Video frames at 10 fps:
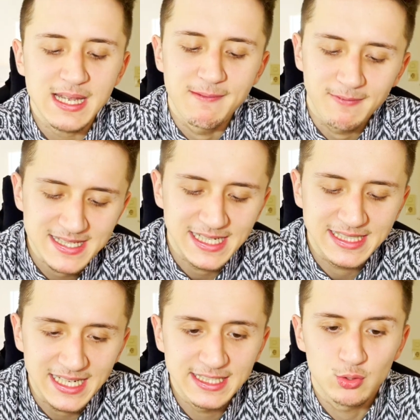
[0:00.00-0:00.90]
was halt
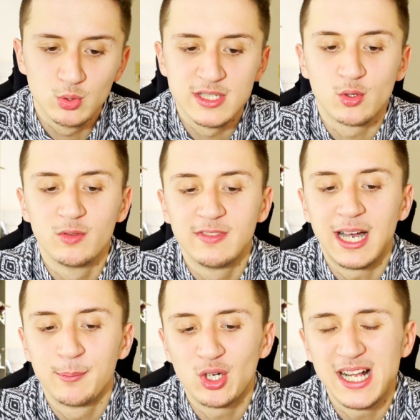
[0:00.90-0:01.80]
gar nicht gut ist. Und wir
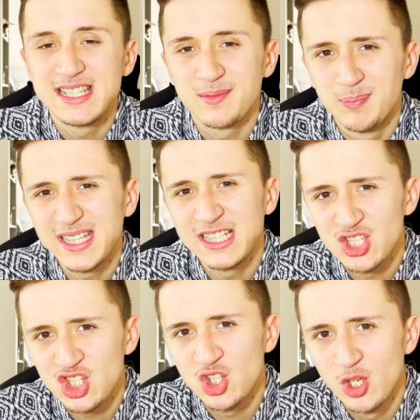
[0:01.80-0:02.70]
haben noch als
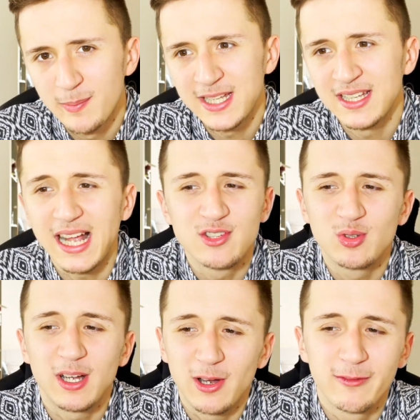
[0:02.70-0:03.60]
mittelschlimmen, also
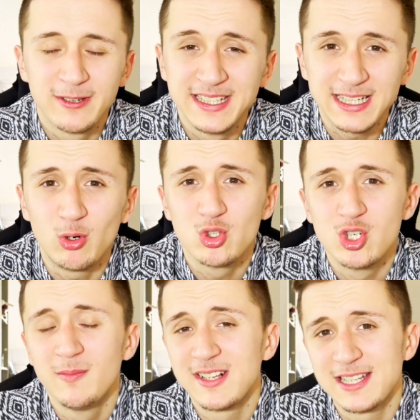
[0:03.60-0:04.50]
finde ich auch
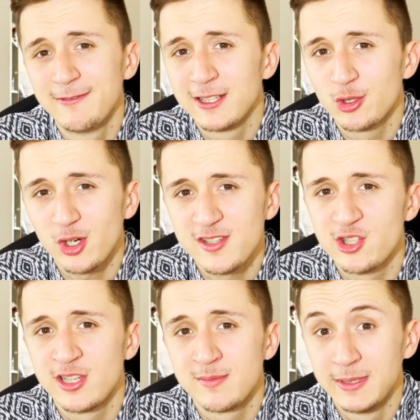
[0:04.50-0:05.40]
schlimm, weil es einfach ein
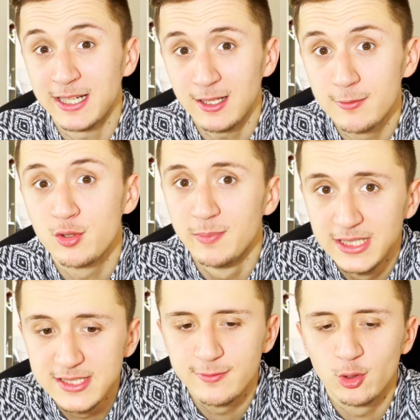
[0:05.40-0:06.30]
toxisches Metall
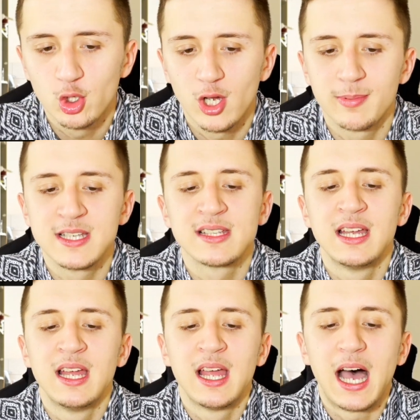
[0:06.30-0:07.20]
zumindest für den Körper ist,
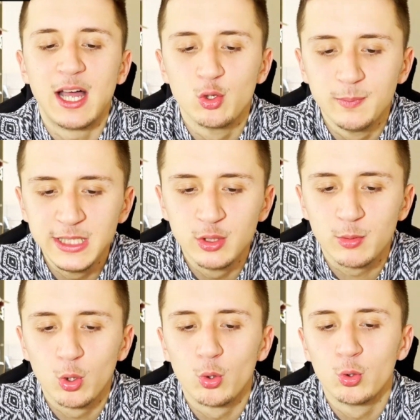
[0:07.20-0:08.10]

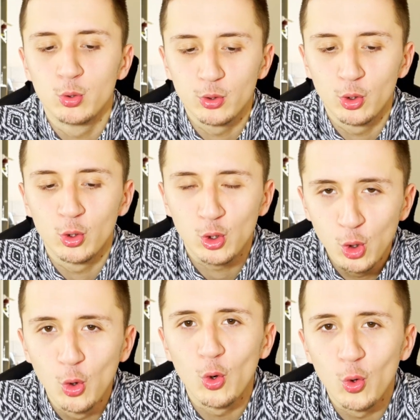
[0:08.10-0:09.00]

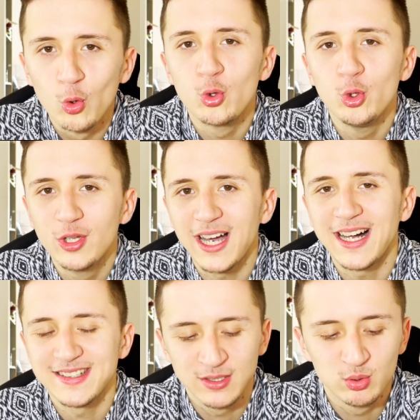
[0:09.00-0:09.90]

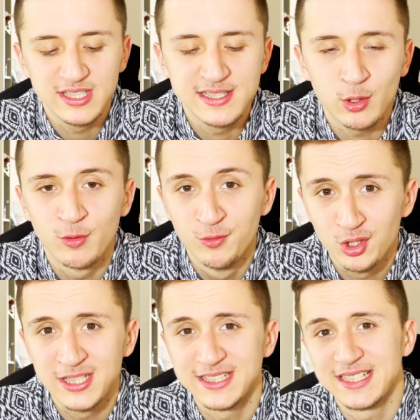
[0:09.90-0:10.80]
Aluminiumchlorohydrate und die sind auch
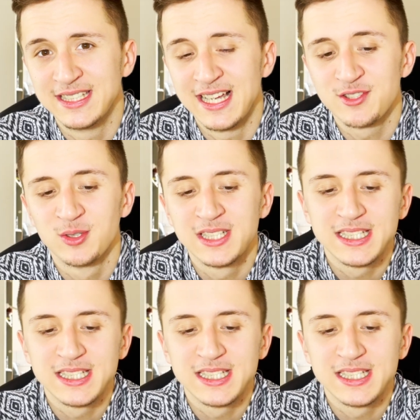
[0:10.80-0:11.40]
wirklich drin. Also